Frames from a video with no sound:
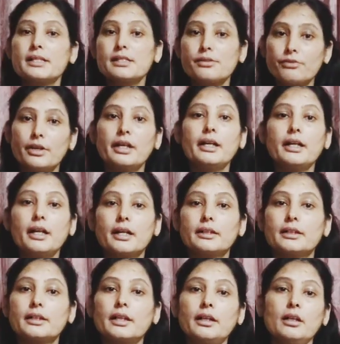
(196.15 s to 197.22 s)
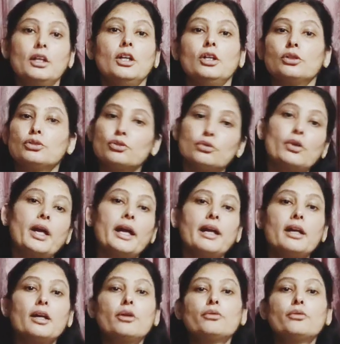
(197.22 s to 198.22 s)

भी ऐसी फीलिंग आती है जो तो नए हैं